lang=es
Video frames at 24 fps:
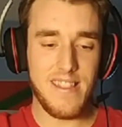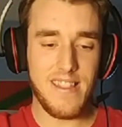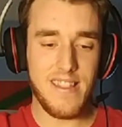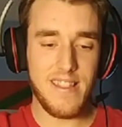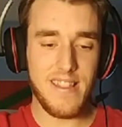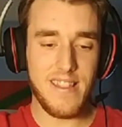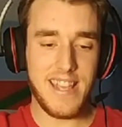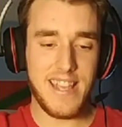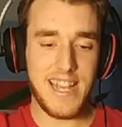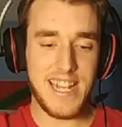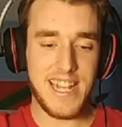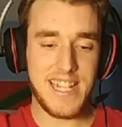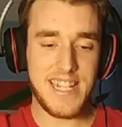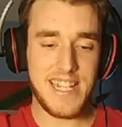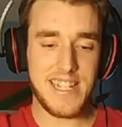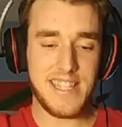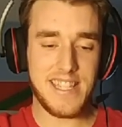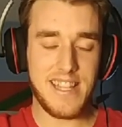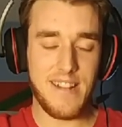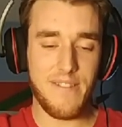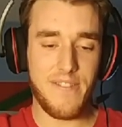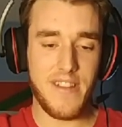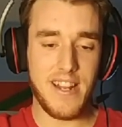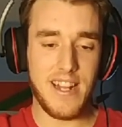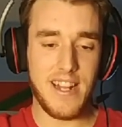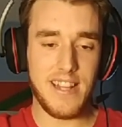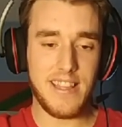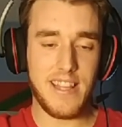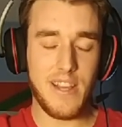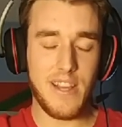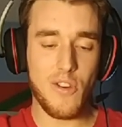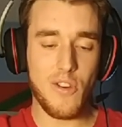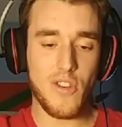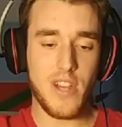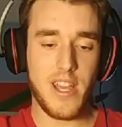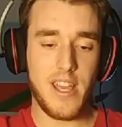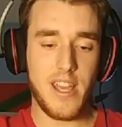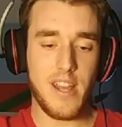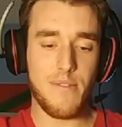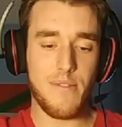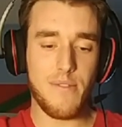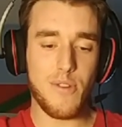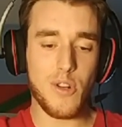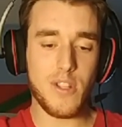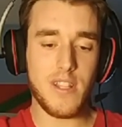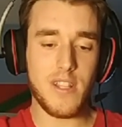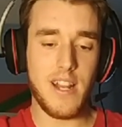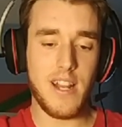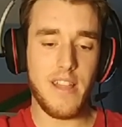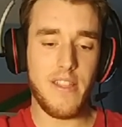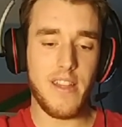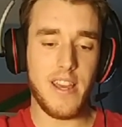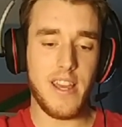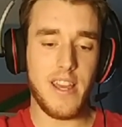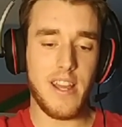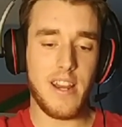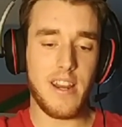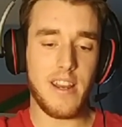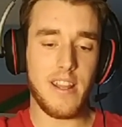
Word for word: Casi hasta el final tengo que ir. Fortaleza R.